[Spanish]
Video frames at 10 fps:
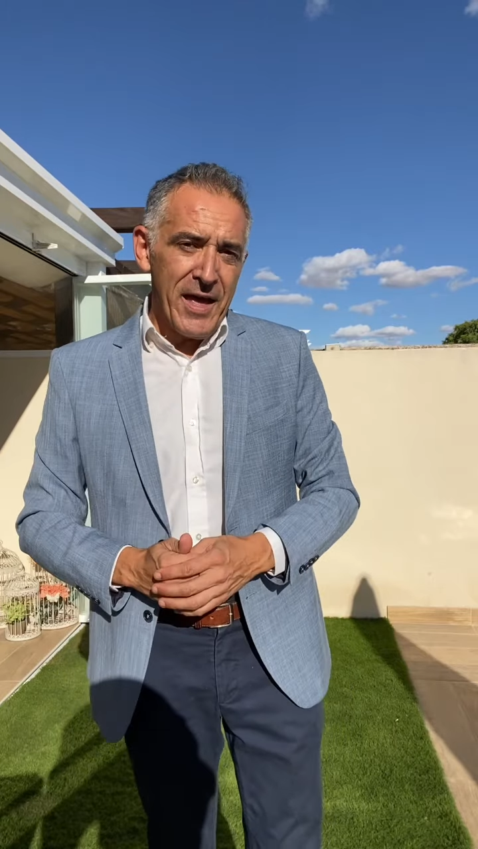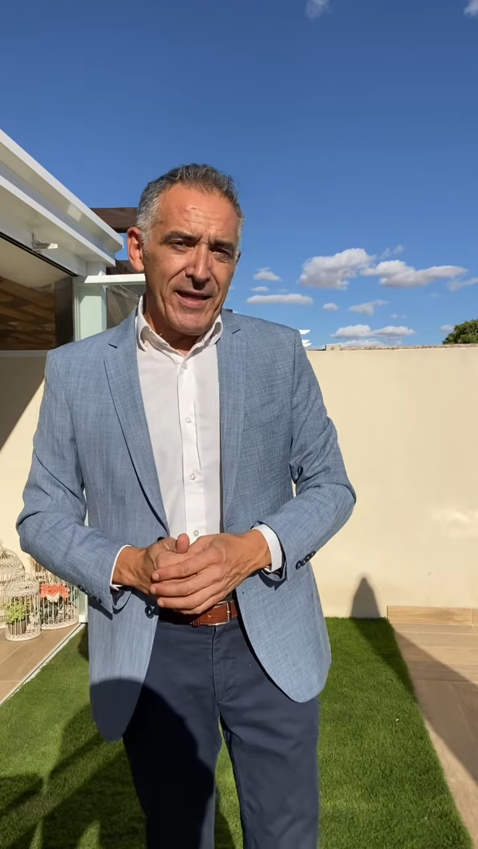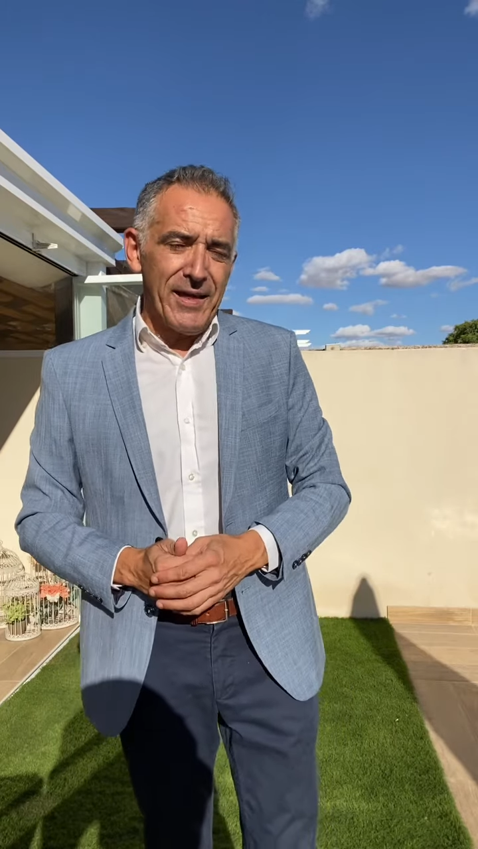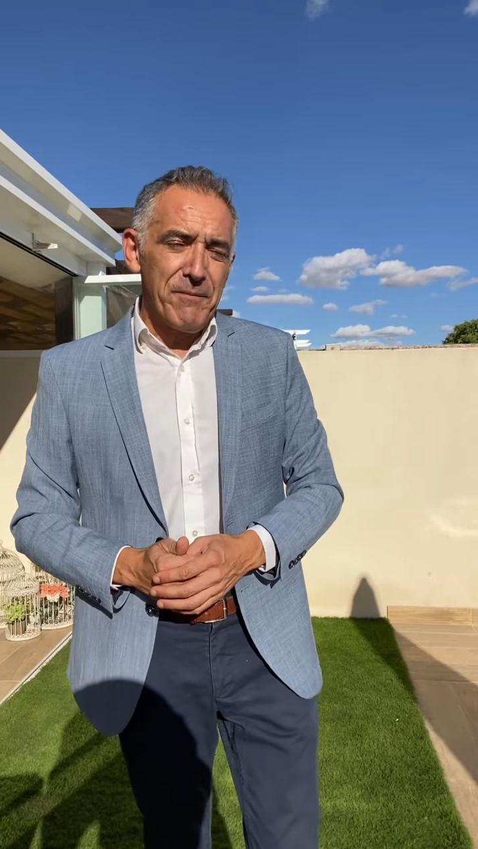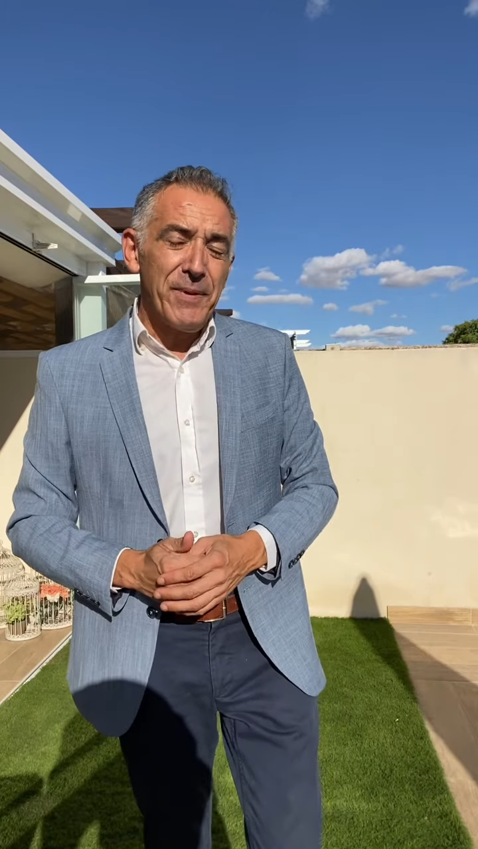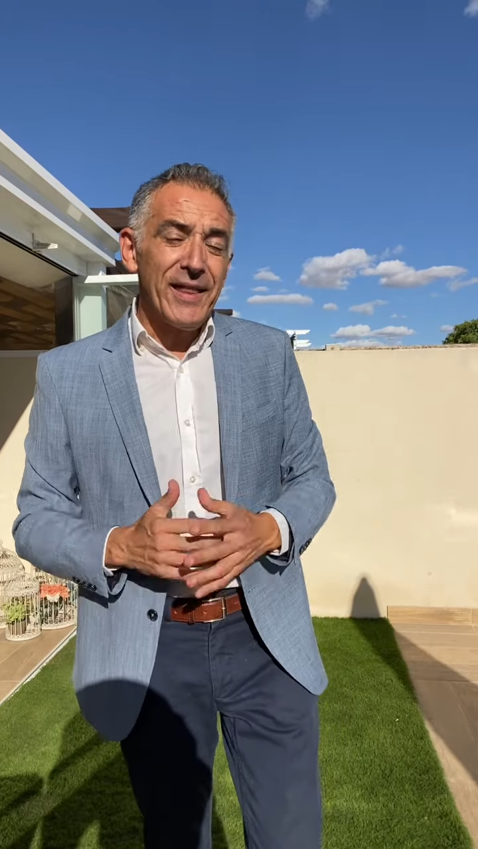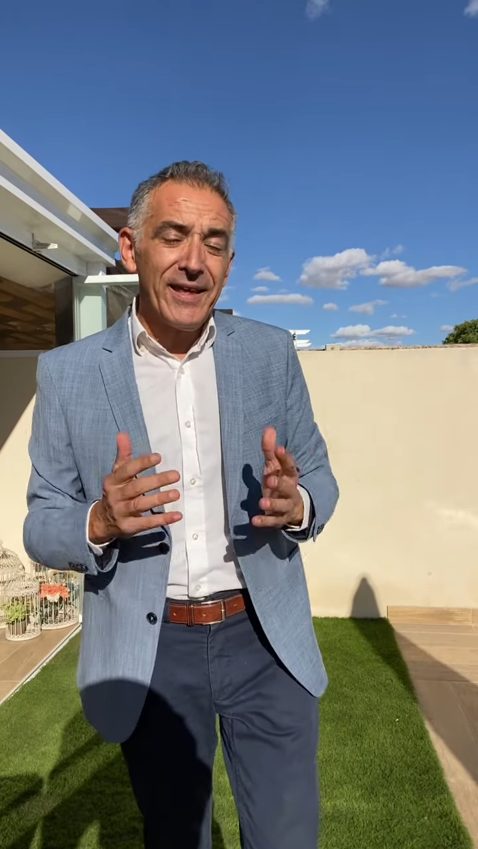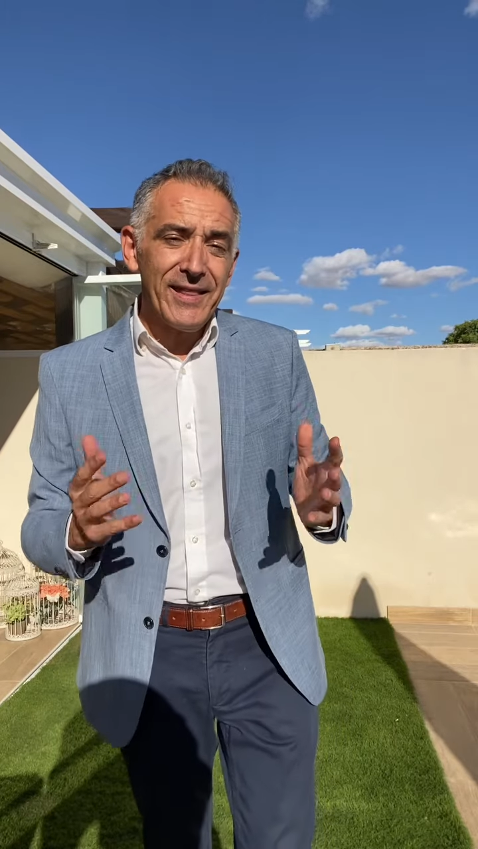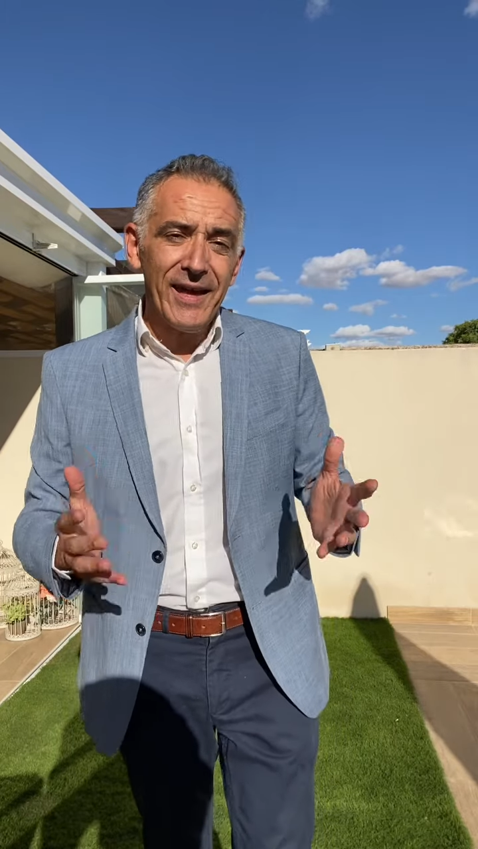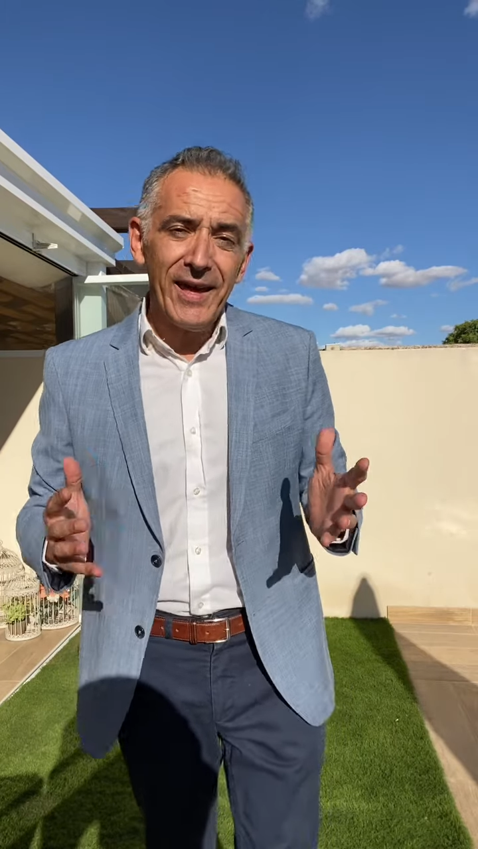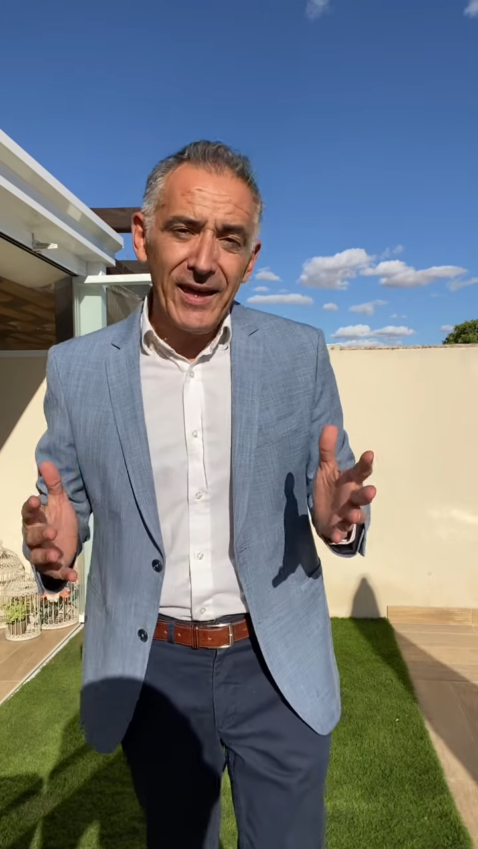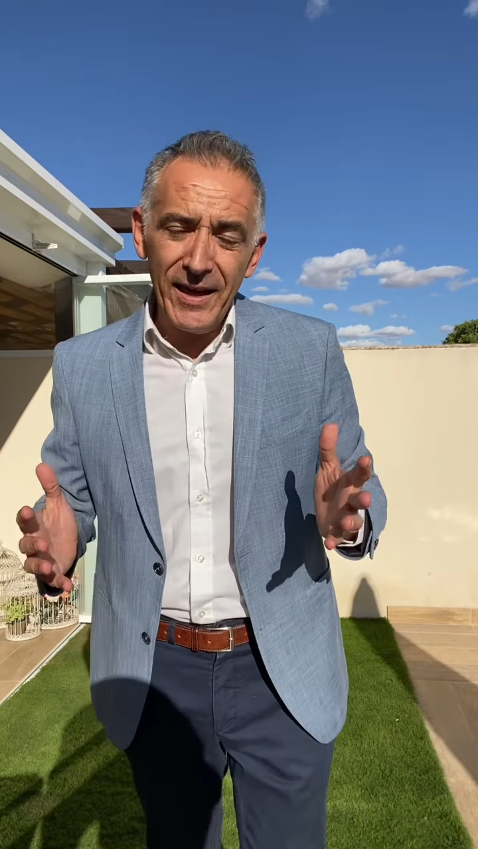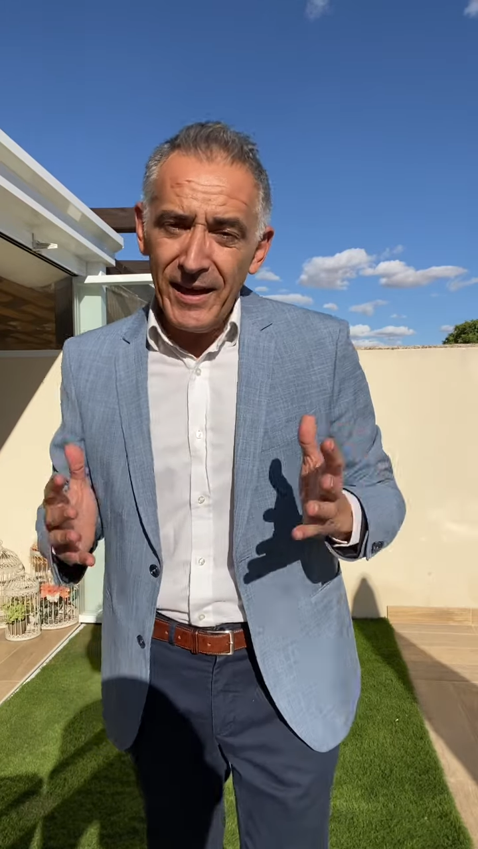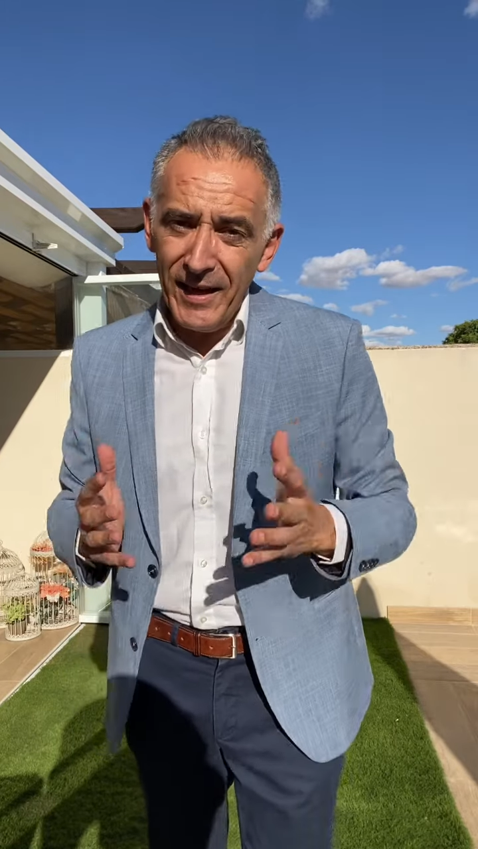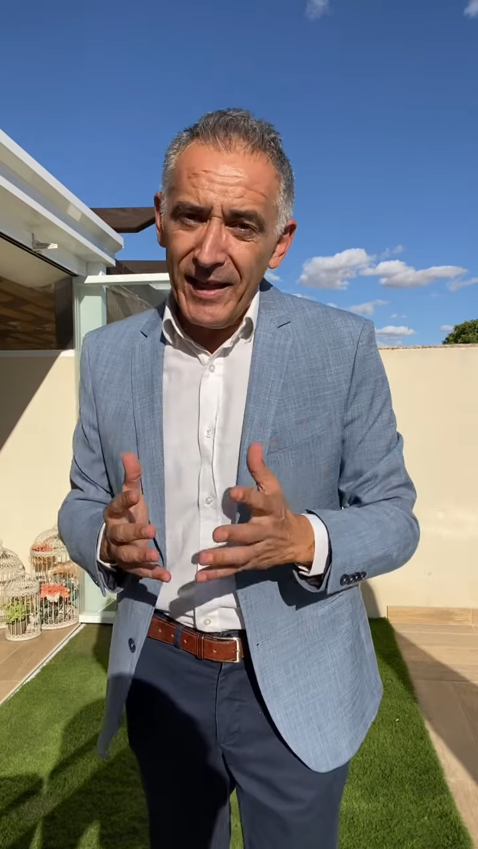Eh, viene de,
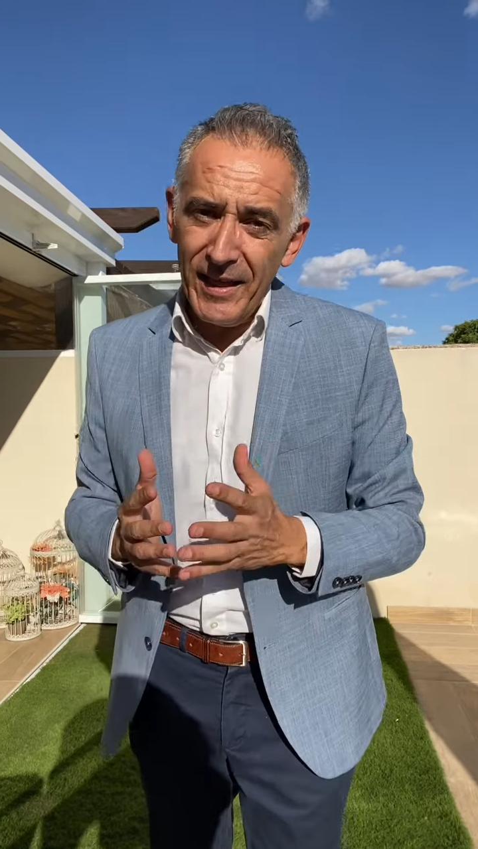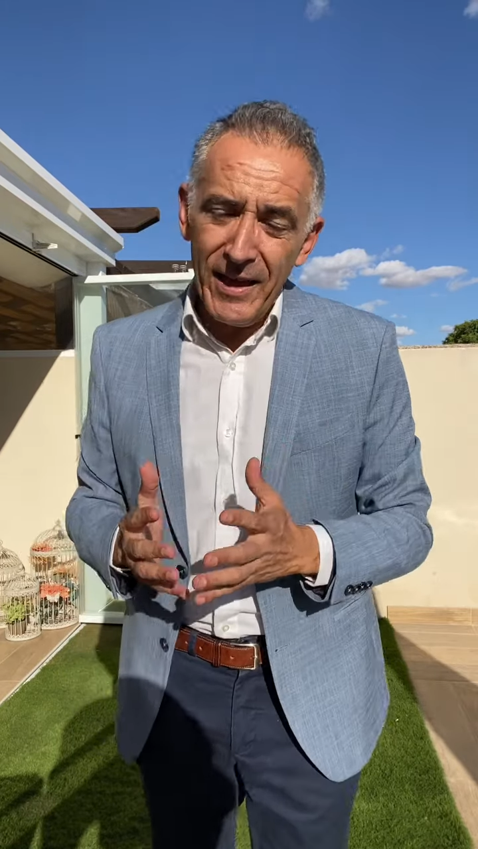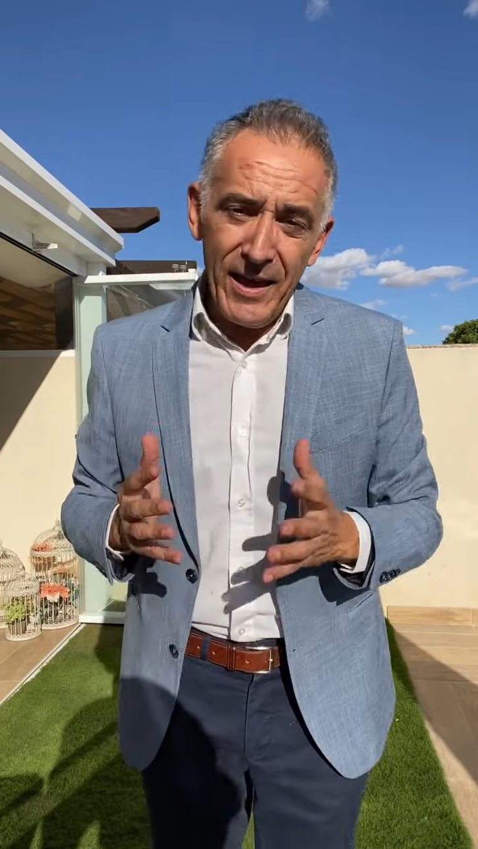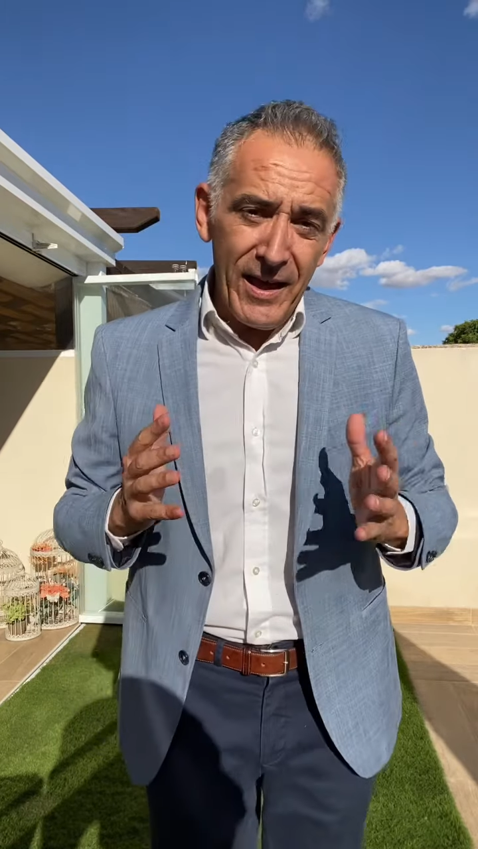eh,